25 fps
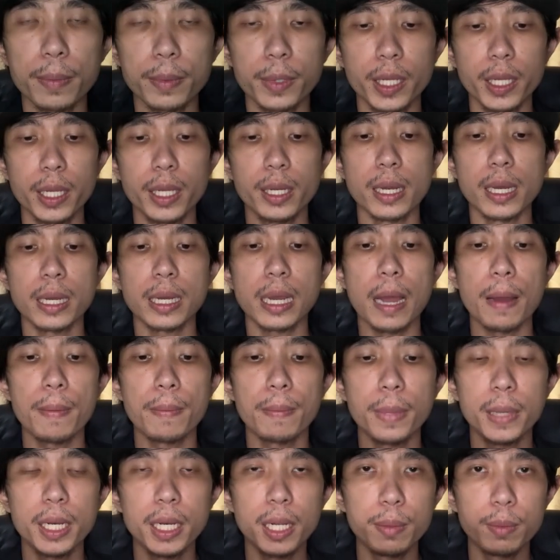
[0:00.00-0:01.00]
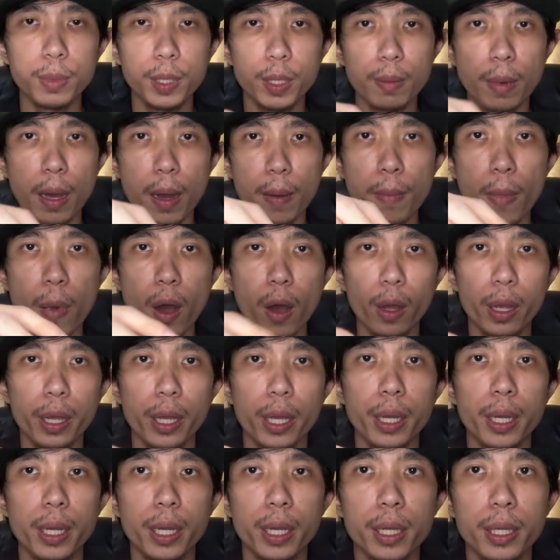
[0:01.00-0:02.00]
บนี้นะครับ ไม่ได้มีมาบ่อย
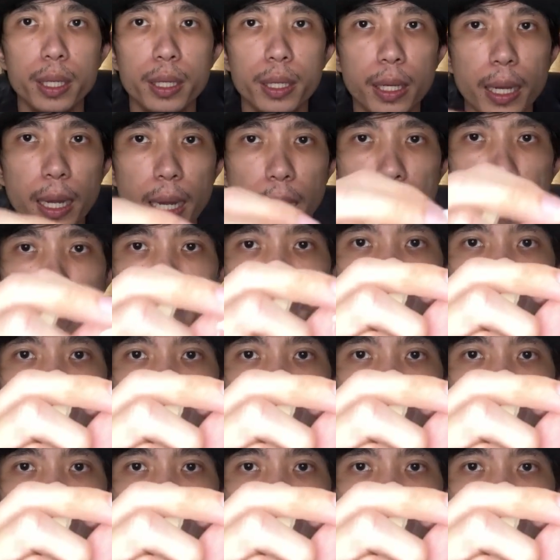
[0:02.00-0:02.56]
นะครับ